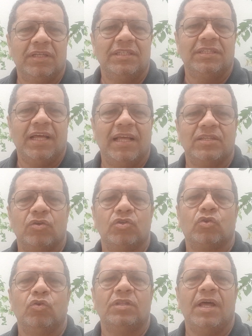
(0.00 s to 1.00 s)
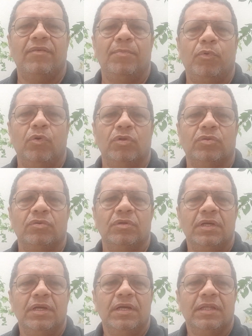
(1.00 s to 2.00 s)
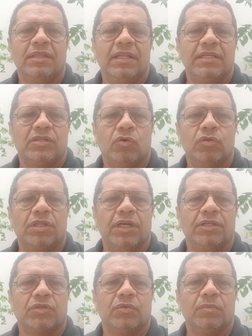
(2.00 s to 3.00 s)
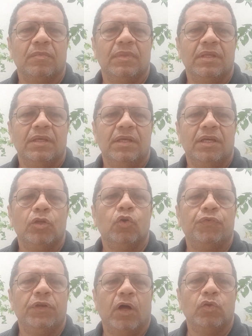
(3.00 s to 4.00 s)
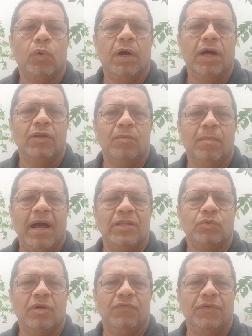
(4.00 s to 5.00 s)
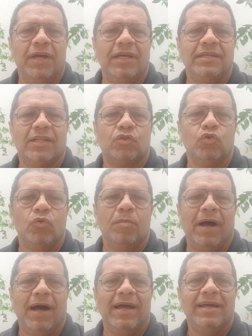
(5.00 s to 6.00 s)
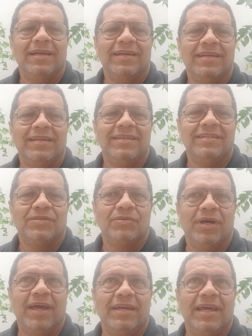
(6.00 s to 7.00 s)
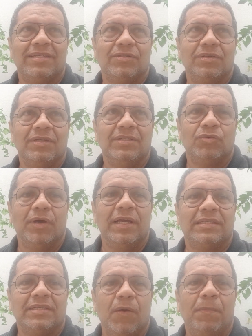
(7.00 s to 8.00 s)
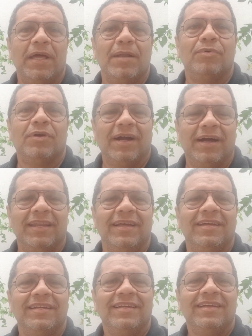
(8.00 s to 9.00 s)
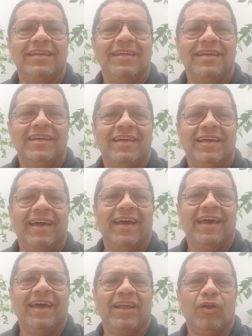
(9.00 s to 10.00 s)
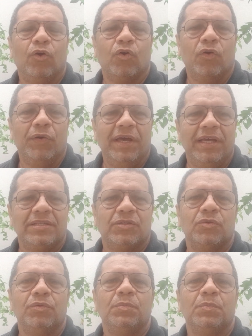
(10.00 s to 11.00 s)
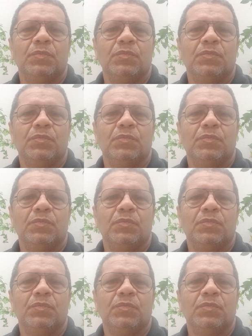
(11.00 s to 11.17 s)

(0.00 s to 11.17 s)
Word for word: das instalações contava ponto nesse contexto. E no final do ano, mais uma vez, a turma é, em Insurreição Pernambucana é, logrou êxito